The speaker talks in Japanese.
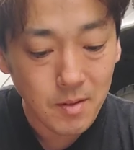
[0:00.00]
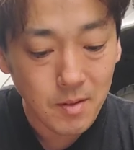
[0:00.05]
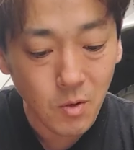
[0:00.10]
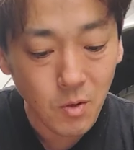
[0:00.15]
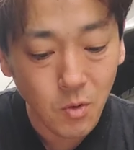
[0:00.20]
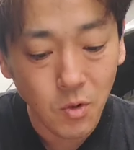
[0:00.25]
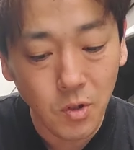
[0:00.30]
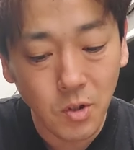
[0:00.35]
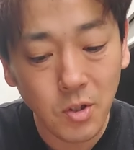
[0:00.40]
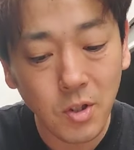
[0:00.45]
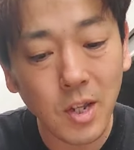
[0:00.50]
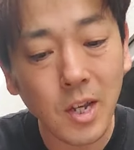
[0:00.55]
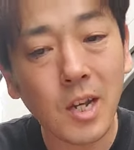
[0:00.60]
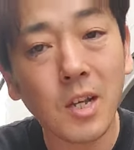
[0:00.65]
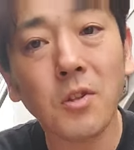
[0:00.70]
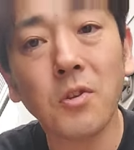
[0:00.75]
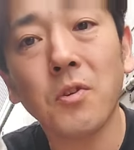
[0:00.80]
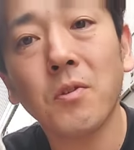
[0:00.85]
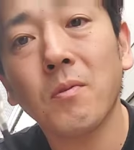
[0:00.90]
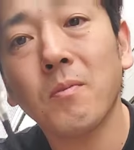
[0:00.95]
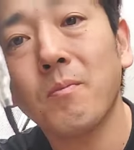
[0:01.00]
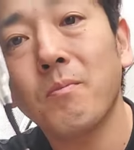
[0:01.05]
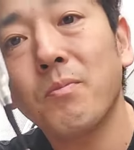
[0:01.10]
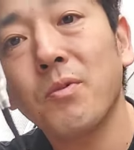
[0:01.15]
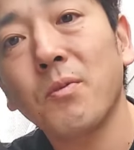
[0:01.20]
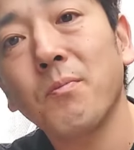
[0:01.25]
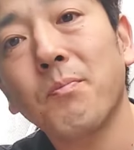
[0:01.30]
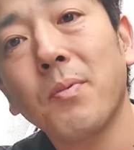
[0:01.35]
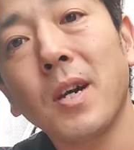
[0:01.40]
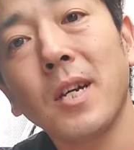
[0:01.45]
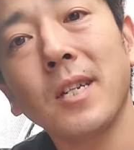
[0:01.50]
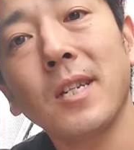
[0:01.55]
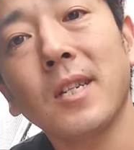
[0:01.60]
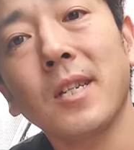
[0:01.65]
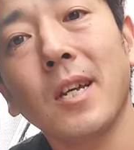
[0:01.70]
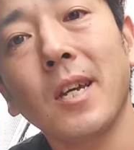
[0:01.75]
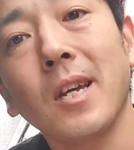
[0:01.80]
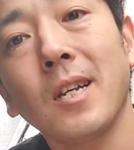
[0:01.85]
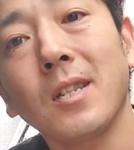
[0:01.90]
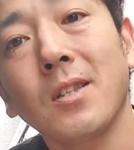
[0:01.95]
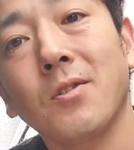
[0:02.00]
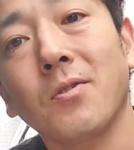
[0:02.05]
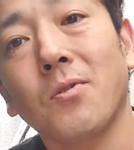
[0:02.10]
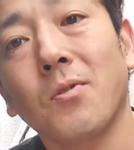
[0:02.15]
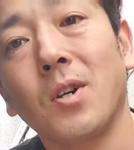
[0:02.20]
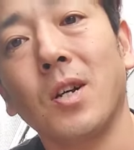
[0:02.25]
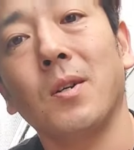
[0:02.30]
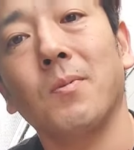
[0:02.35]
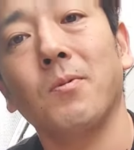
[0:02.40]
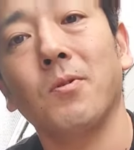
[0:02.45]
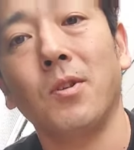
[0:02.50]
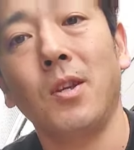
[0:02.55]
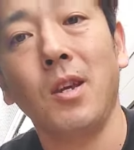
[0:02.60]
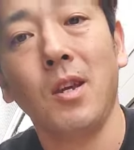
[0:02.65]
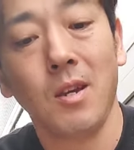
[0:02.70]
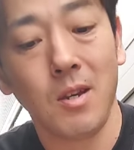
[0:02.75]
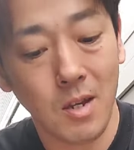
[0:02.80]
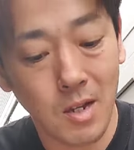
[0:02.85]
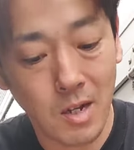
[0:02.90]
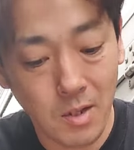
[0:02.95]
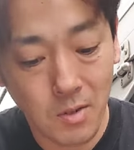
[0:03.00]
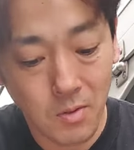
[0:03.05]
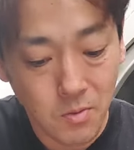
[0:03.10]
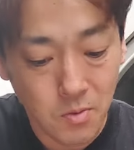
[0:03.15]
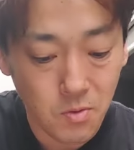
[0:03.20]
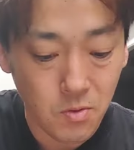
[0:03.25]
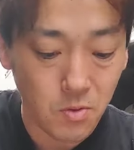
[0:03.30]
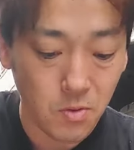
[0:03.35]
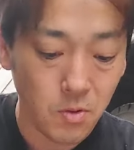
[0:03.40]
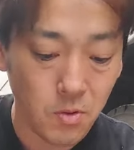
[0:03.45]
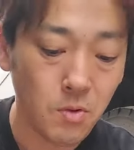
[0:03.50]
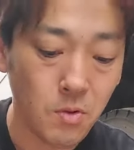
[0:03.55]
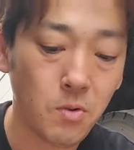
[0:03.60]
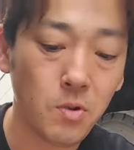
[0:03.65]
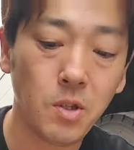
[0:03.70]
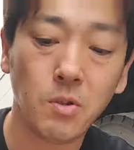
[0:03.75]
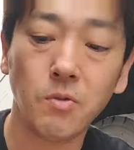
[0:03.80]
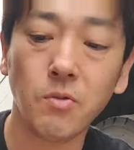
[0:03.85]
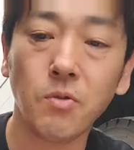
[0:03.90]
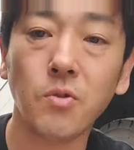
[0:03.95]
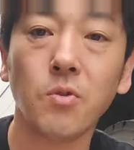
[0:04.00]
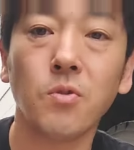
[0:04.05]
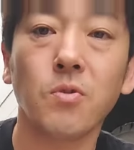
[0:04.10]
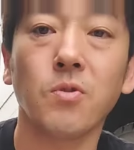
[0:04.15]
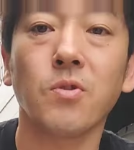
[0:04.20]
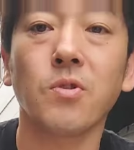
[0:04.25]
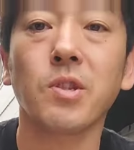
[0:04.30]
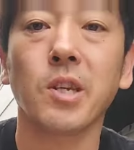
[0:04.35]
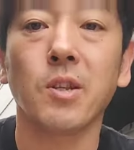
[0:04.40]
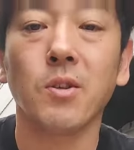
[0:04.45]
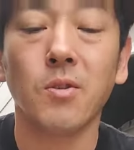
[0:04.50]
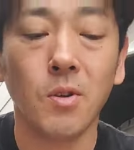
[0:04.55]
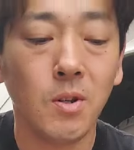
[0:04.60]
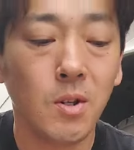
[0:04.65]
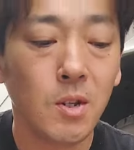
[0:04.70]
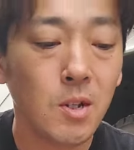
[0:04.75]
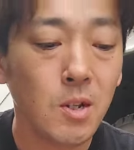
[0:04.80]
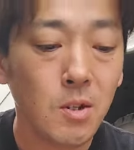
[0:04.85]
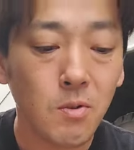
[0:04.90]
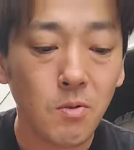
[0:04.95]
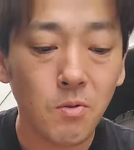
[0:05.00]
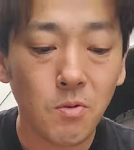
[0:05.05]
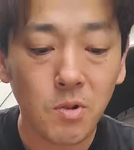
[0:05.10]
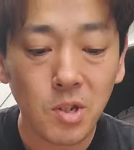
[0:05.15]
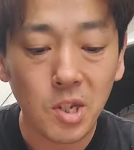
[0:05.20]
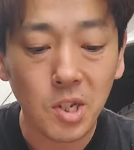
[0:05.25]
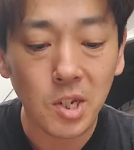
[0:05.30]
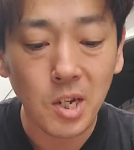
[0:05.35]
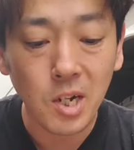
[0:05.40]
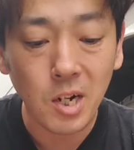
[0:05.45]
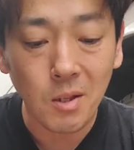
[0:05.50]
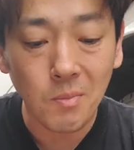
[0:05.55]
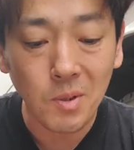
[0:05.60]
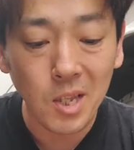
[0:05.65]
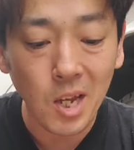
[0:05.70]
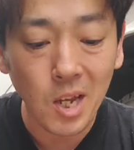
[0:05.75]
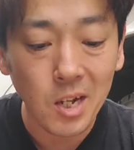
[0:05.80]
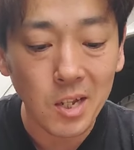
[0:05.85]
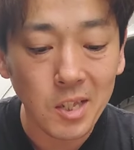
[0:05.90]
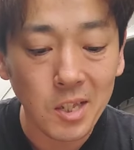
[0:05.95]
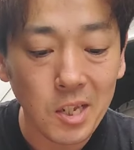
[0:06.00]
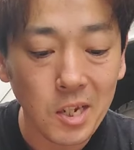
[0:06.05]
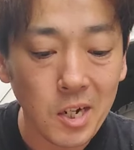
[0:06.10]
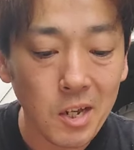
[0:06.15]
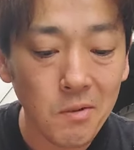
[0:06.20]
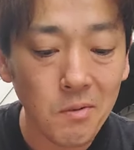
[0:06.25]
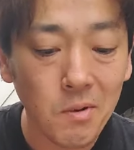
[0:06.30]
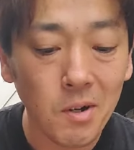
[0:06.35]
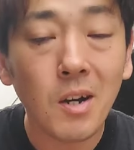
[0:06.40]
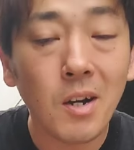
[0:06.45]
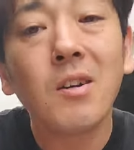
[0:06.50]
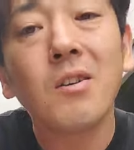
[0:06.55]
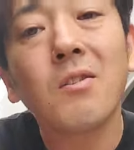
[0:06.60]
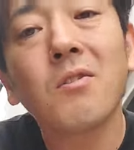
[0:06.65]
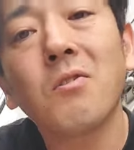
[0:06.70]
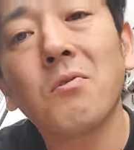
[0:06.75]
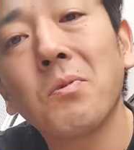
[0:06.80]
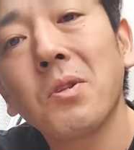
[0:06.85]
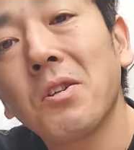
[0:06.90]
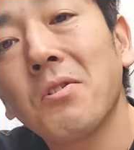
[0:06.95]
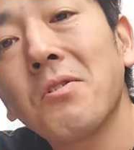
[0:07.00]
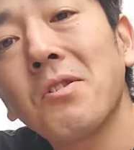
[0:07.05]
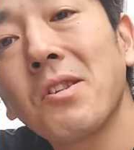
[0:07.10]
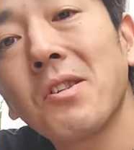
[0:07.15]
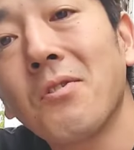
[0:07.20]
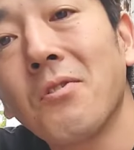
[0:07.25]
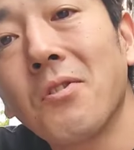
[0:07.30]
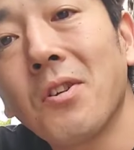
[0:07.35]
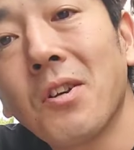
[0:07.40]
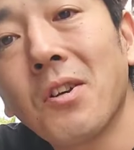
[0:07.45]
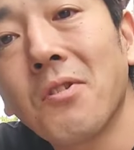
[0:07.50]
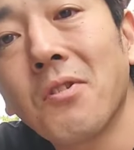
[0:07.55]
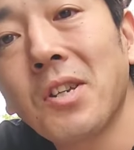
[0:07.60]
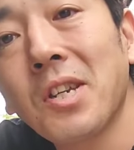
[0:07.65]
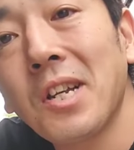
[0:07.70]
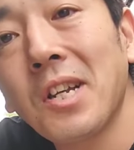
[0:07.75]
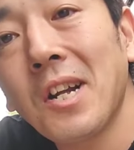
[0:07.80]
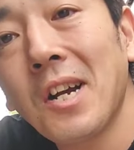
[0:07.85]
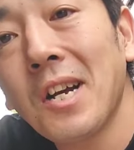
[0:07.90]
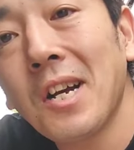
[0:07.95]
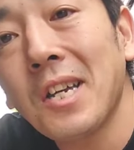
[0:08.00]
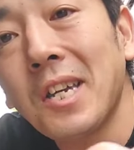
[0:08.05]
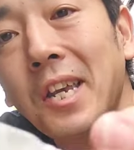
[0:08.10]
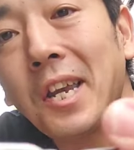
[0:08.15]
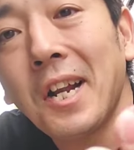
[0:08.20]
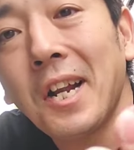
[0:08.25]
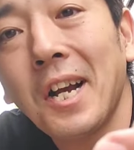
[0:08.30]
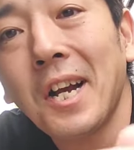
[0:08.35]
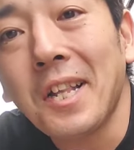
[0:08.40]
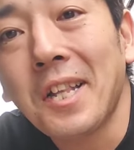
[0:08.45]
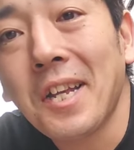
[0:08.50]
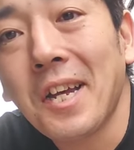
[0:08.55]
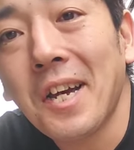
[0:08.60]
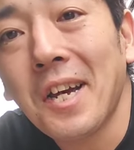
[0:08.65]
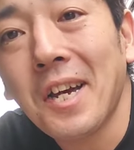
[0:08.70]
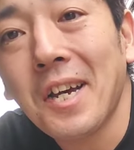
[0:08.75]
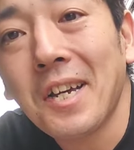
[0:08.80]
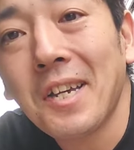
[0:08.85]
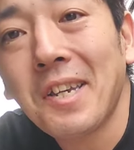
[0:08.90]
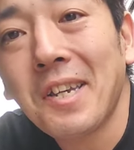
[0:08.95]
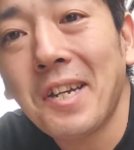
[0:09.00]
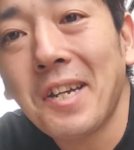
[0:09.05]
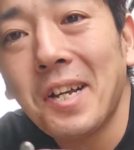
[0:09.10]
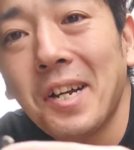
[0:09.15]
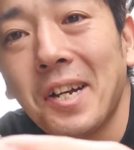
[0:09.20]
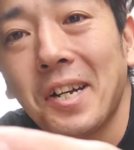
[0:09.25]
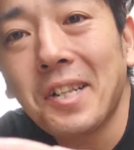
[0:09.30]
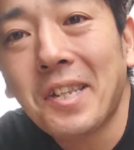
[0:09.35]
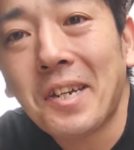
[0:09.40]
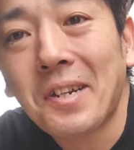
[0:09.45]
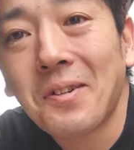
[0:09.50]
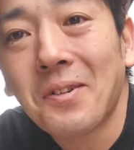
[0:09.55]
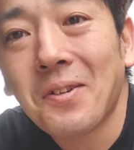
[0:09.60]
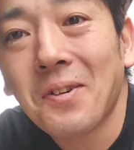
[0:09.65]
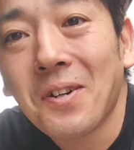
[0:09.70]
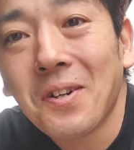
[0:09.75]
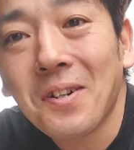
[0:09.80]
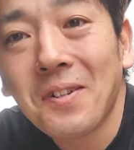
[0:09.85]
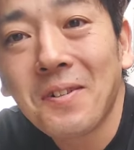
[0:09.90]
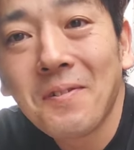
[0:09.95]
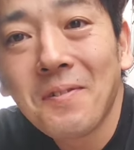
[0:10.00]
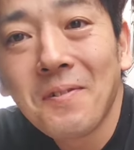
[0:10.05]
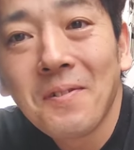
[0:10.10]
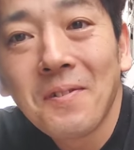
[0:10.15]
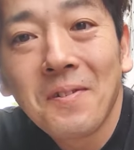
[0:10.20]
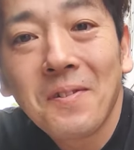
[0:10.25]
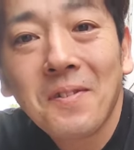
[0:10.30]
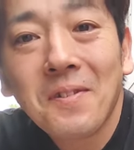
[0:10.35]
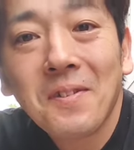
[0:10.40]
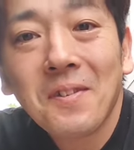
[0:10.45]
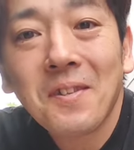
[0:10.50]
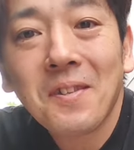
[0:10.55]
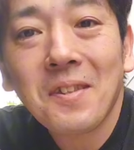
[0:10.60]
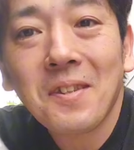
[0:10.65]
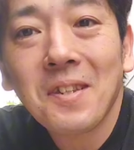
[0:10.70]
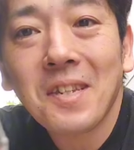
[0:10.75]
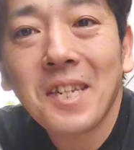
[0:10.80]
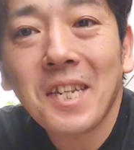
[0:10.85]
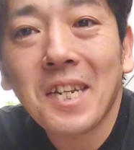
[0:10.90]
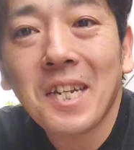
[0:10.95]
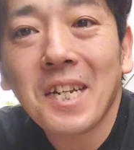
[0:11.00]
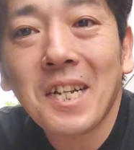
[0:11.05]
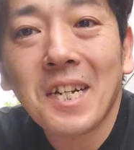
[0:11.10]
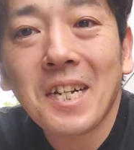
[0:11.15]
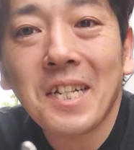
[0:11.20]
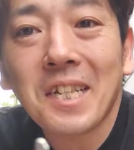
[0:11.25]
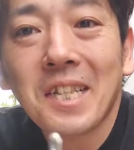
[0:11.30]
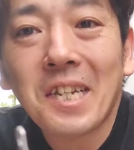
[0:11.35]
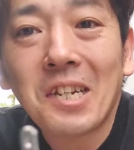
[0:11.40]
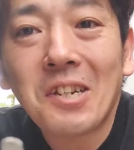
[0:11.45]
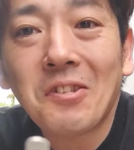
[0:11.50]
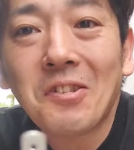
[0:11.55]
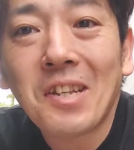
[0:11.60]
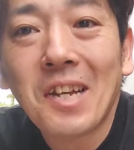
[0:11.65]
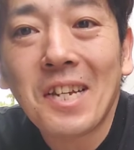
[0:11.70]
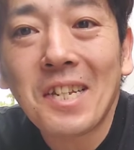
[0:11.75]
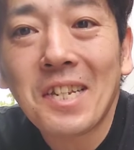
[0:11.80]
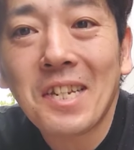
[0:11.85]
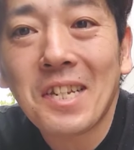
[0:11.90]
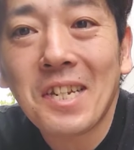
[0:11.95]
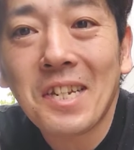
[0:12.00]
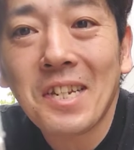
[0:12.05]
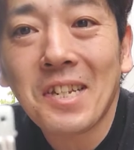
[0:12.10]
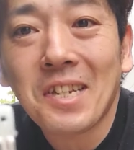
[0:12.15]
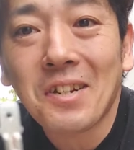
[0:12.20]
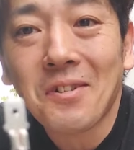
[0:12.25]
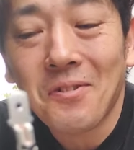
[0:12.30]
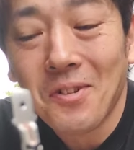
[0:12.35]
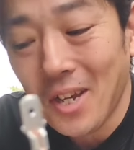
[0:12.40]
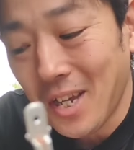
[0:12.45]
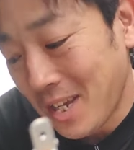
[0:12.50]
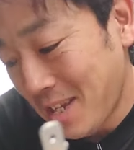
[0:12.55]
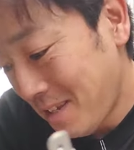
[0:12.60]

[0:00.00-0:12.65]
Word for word: こういうね、あの、分配したやつとかもね、あの、こういうの売っとるんですけど、俺しっかり見て買ってないわ。見てください、これ。これひらが、ひらがた、ひらがたの、ひらがたの端子でした、これ。